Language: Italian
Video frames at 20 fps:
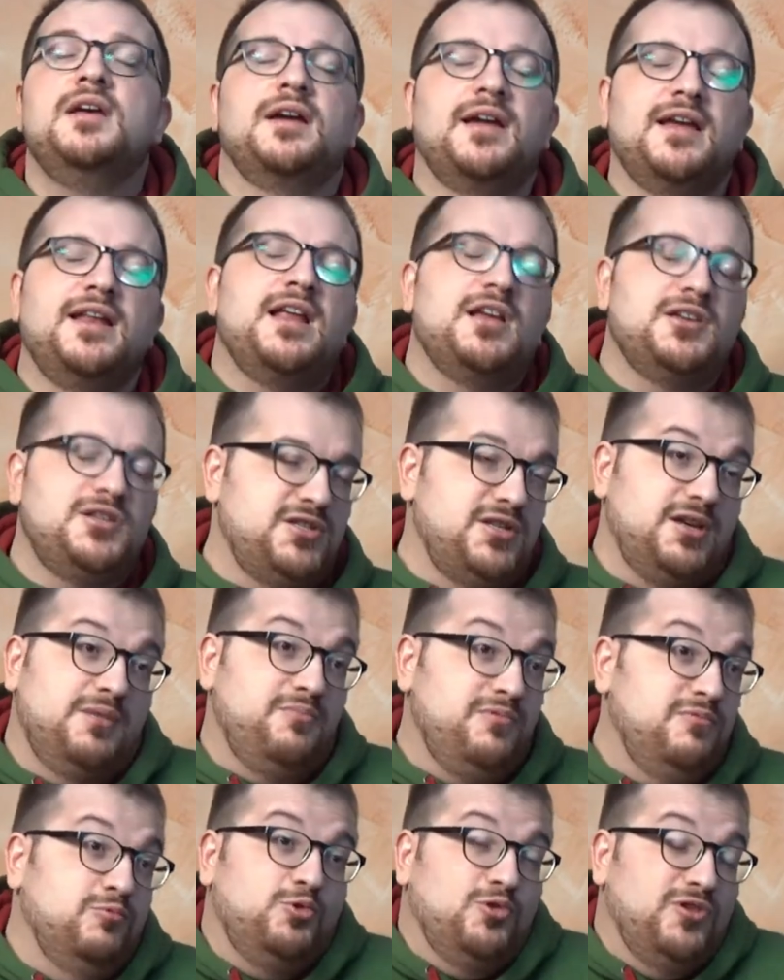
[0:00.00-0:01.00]
che nasce
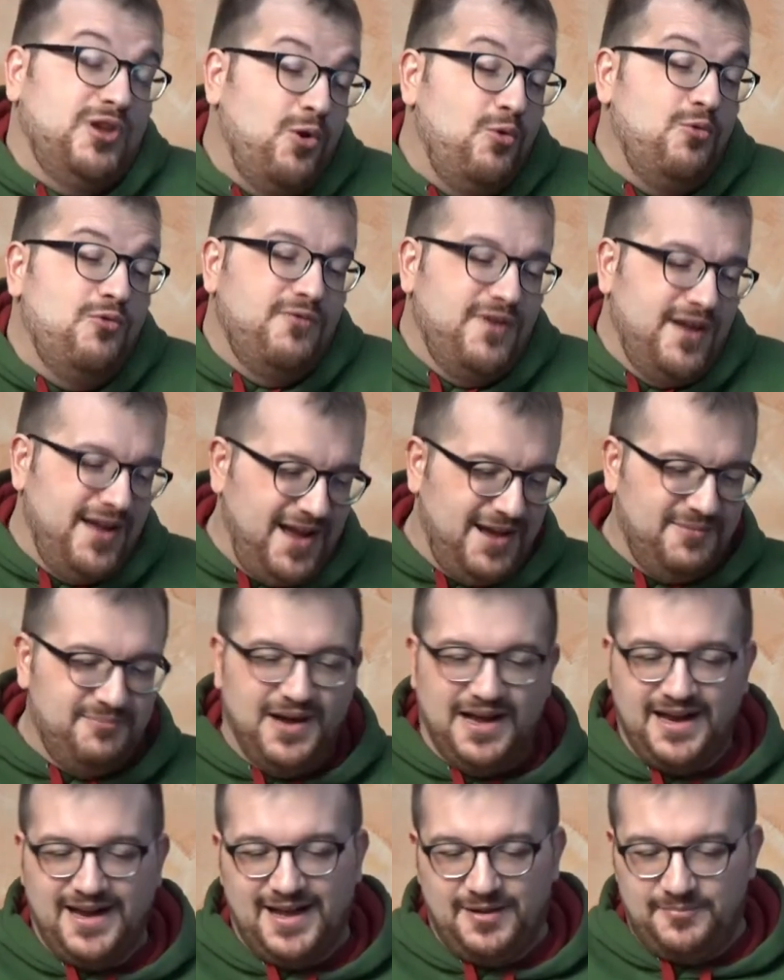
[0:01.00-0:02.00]
appunto da uve a
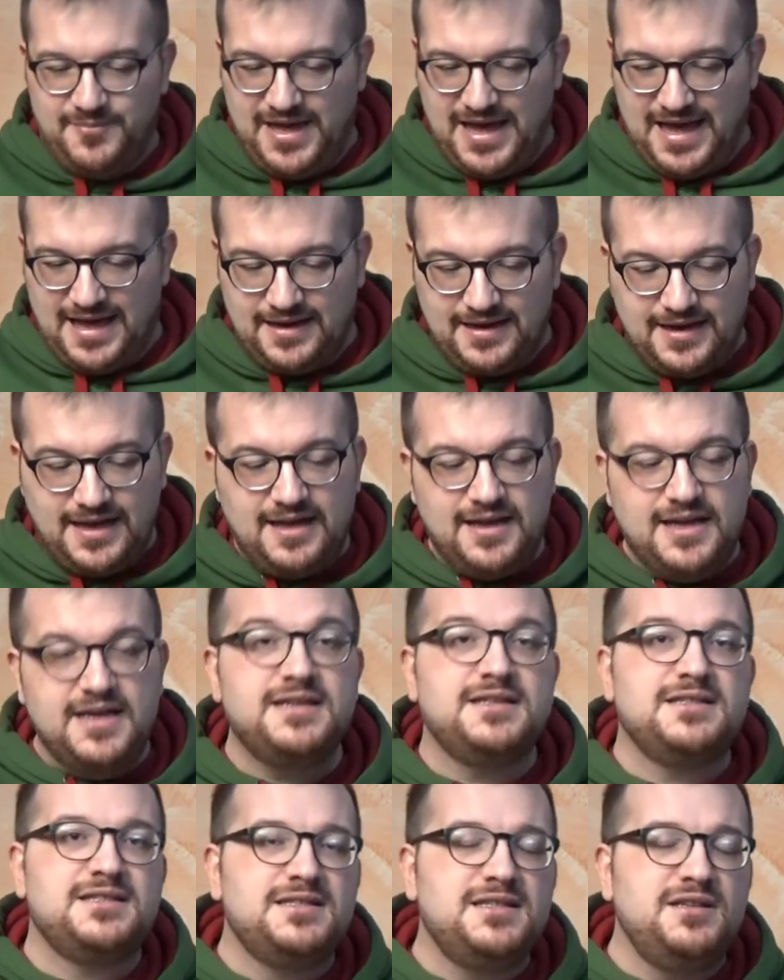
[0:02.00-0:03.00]
bacca bianca
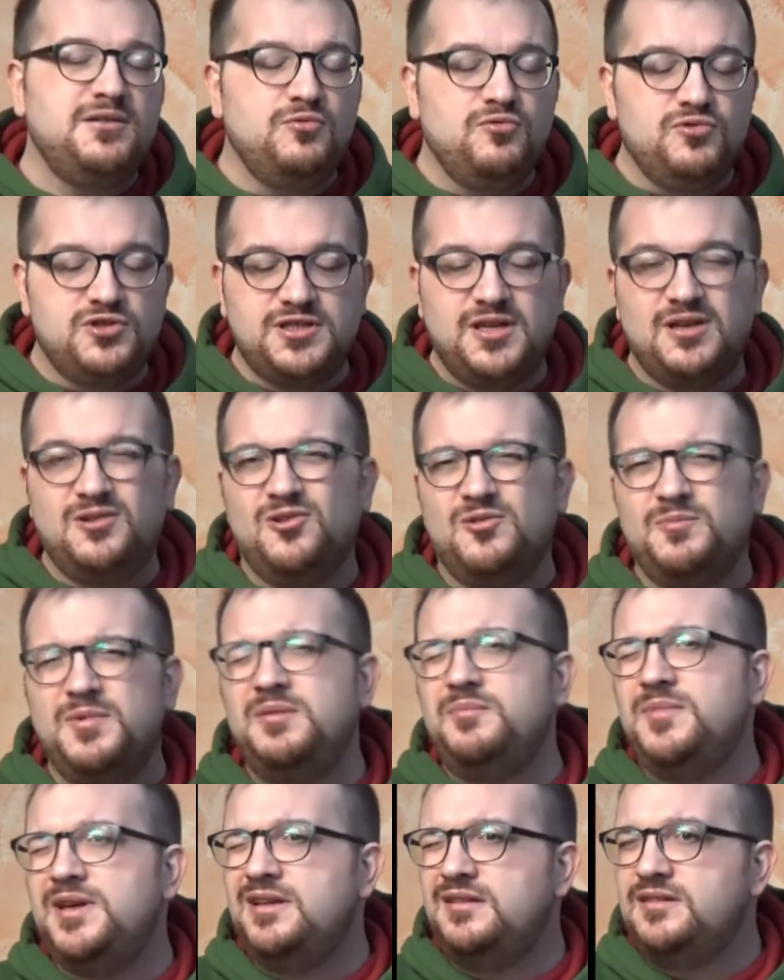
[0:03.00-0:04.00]
e si gusta
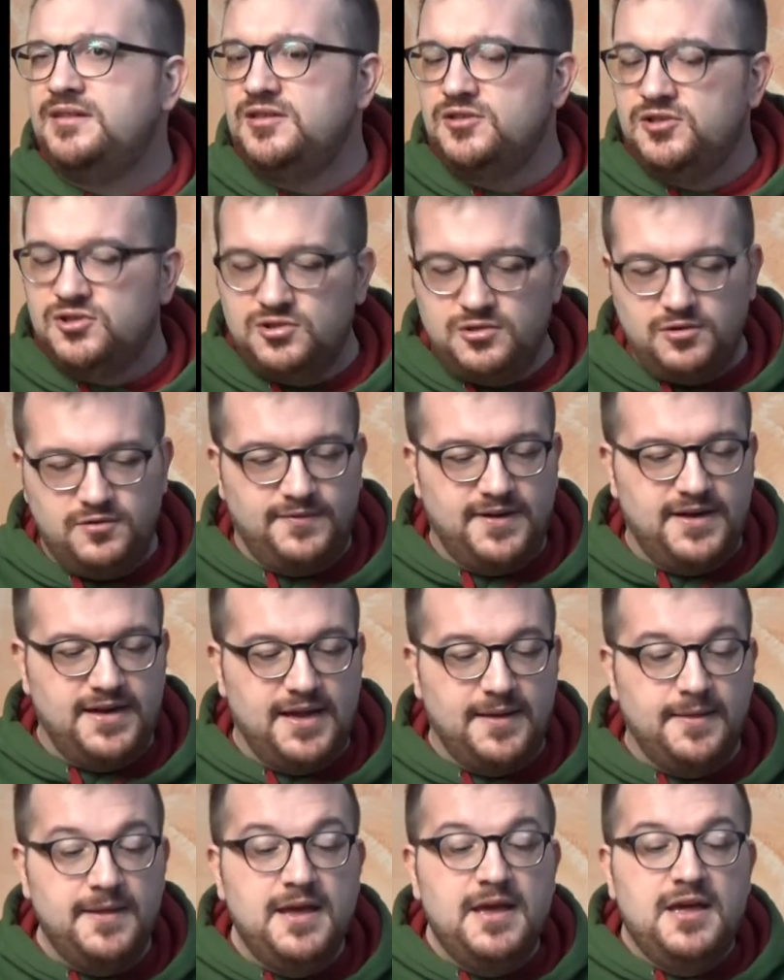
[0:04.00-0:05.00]
normalmente
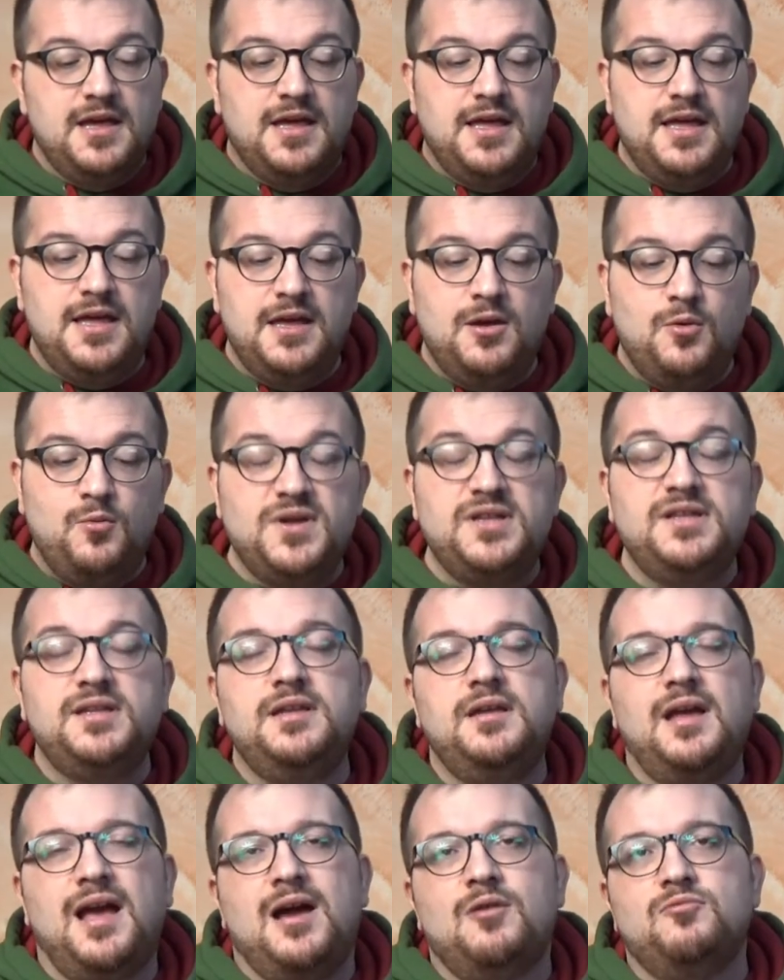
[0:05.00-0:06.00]
giovane e
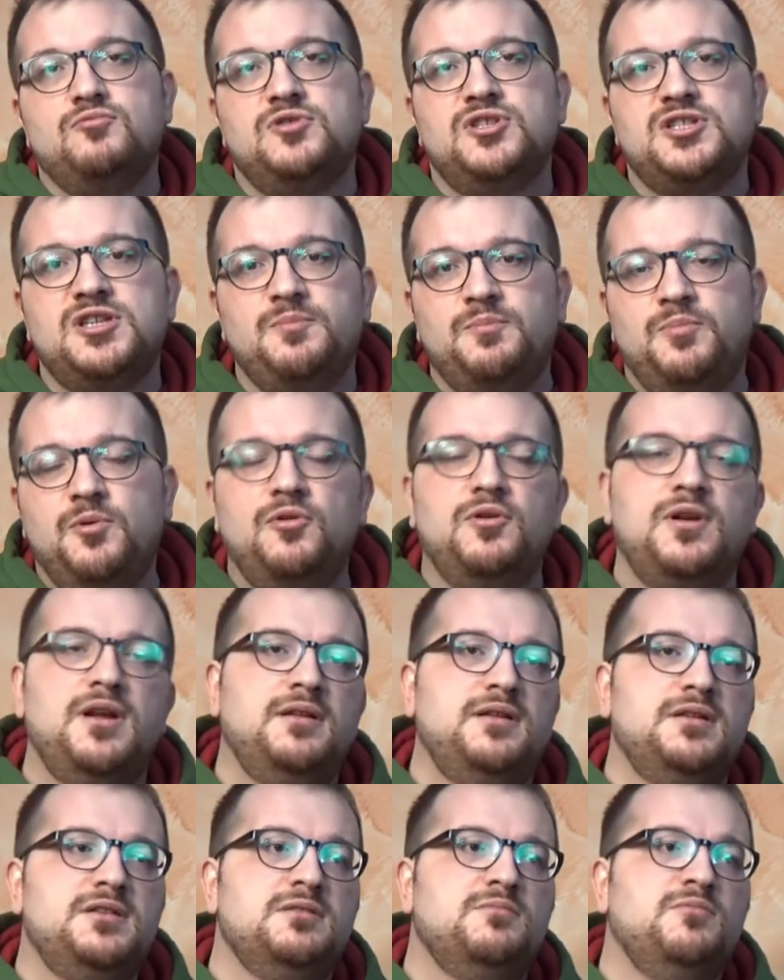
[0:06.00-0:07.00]
quindi ha un
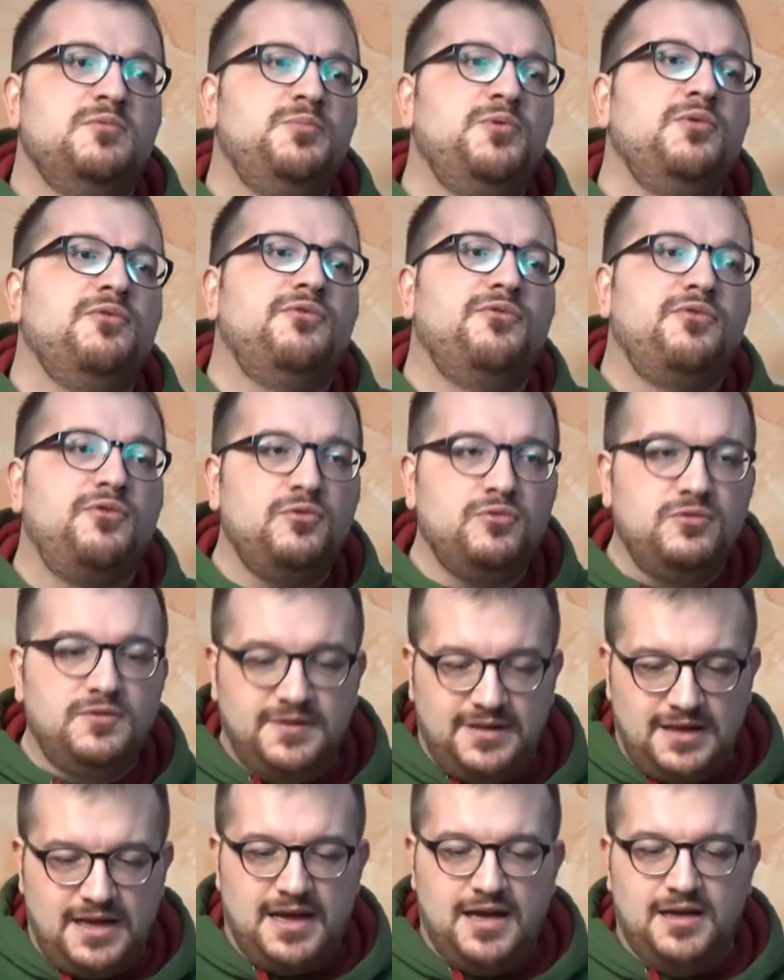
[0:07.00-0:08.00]
sapore diciamo più
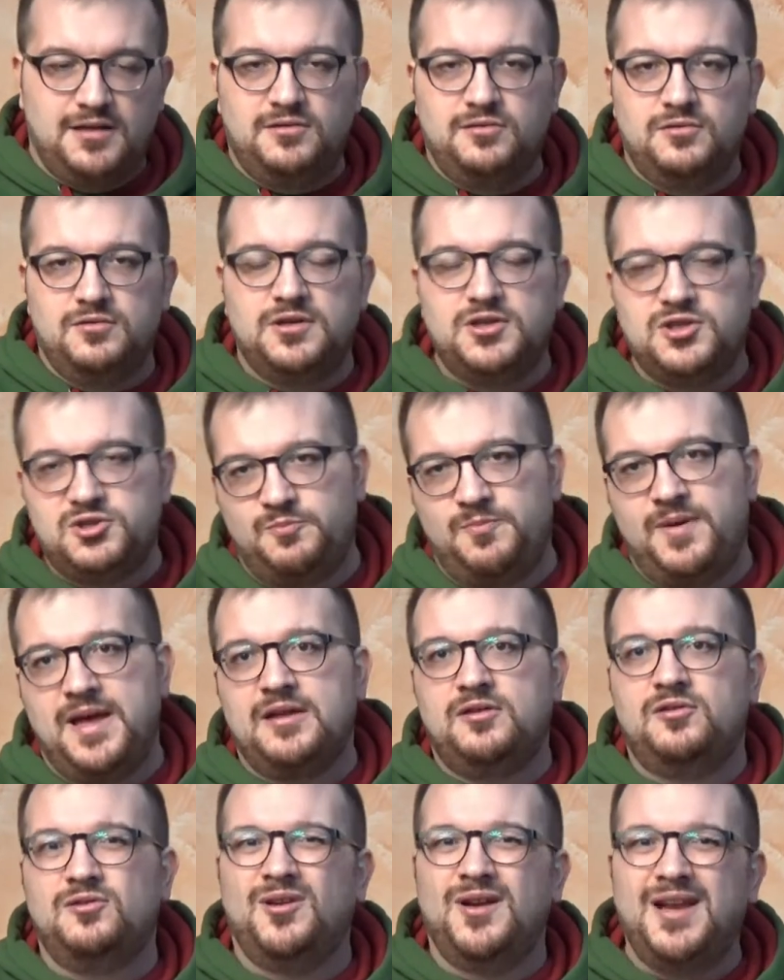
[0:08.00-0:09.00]
fruttato
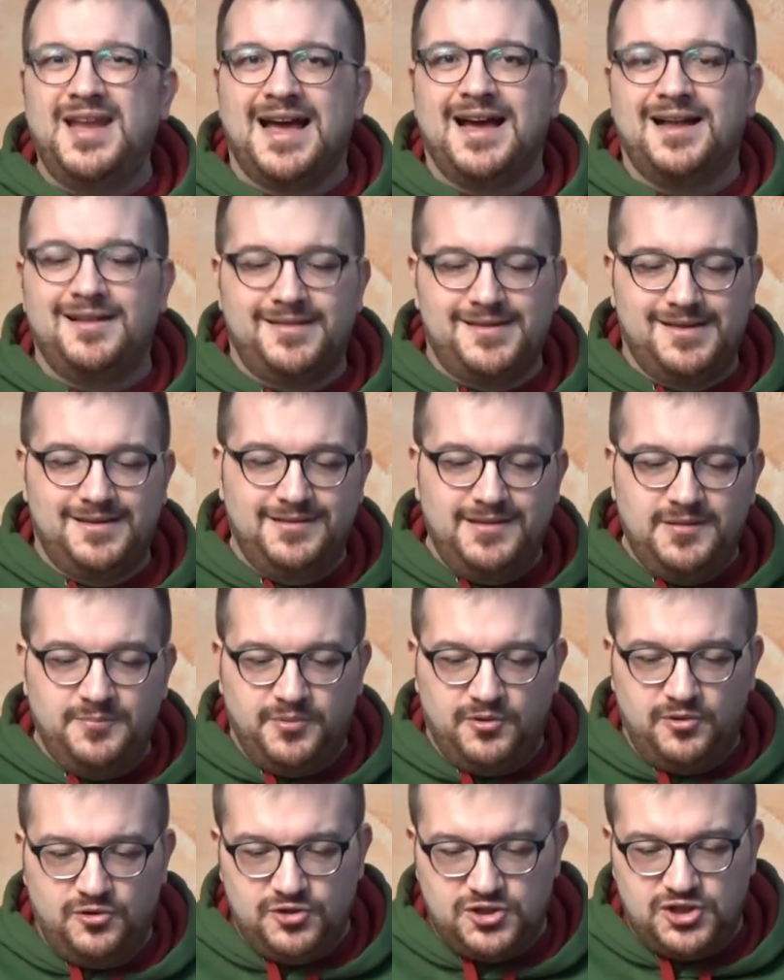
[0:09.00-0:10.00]
rispetto alle altre
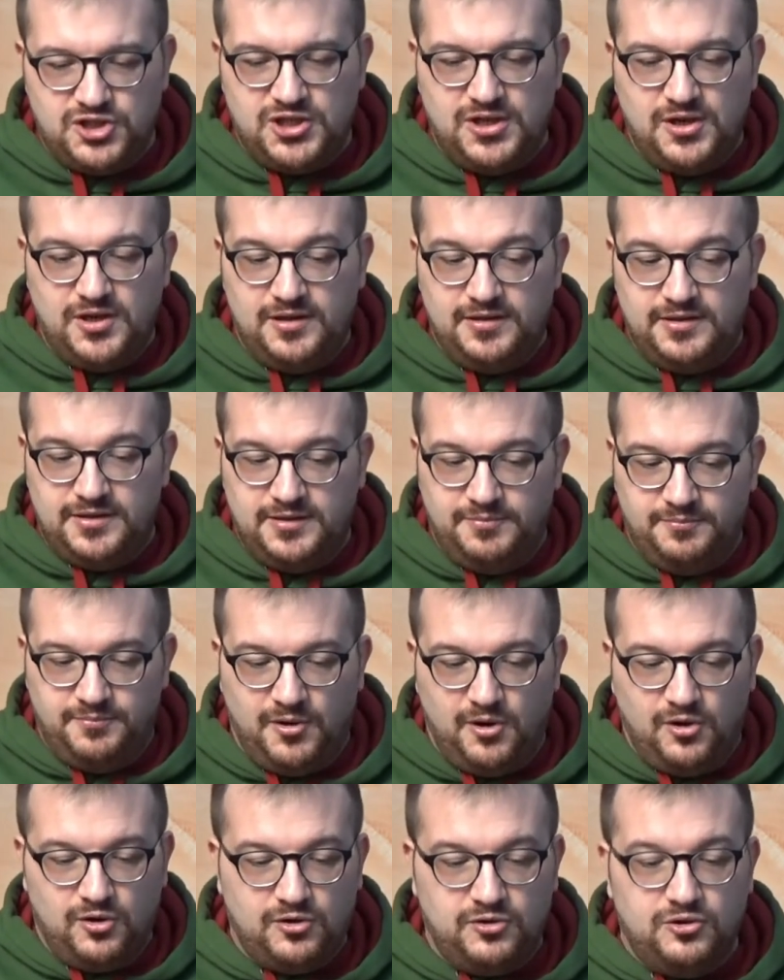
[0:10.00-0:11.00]
tipologie di
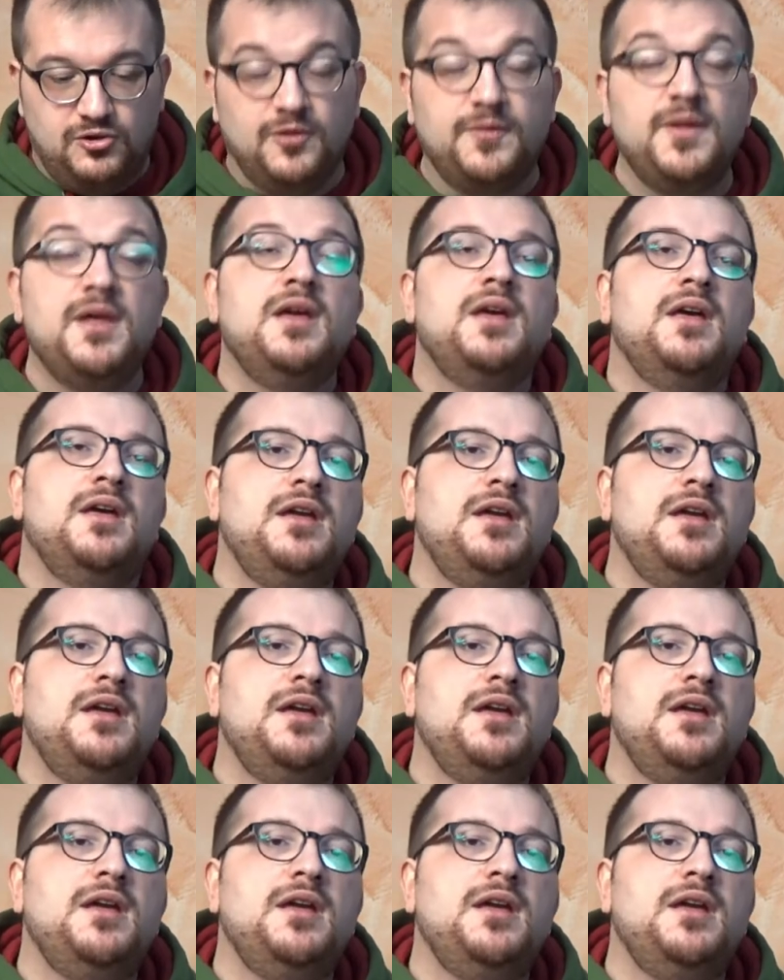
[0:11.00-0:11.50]
porto.